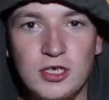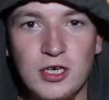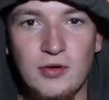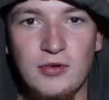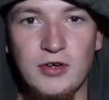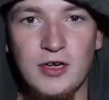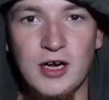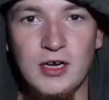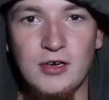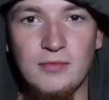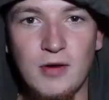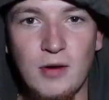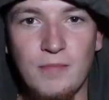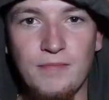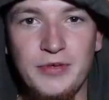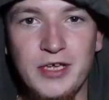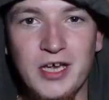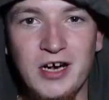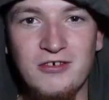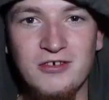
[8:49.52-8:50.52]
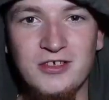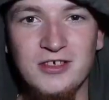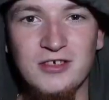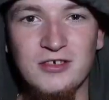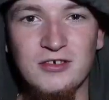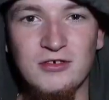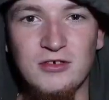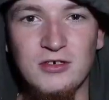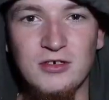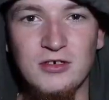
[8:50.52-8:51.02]
habe gerade mein Bier
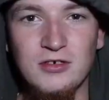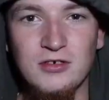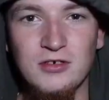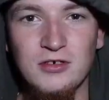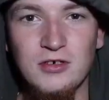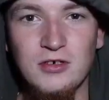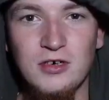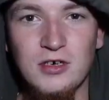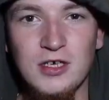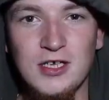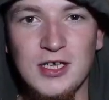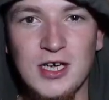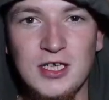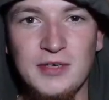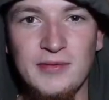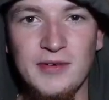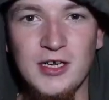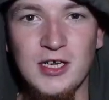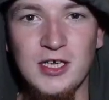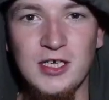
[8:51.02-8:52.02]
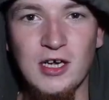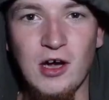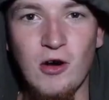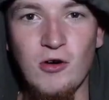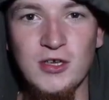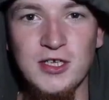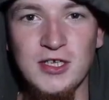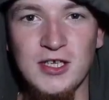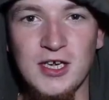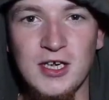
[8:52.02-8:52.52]
ausgetrunken und jetzt werde ich
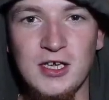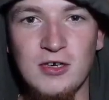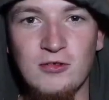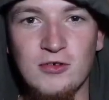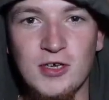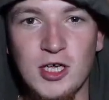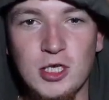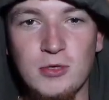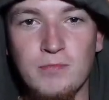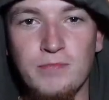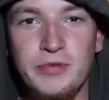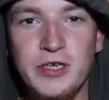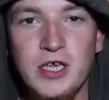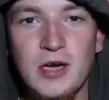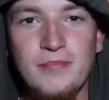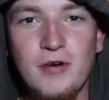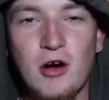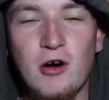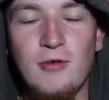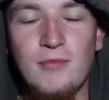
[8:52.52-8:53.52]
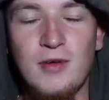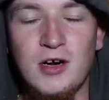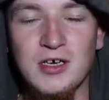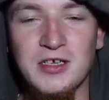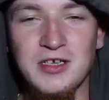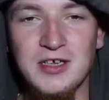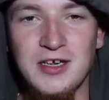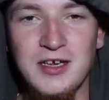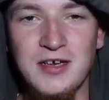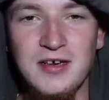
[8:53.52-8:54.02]
rausgehen und das Bierpower machen
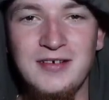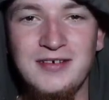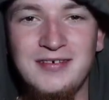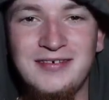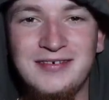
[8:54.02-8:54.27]
gehen.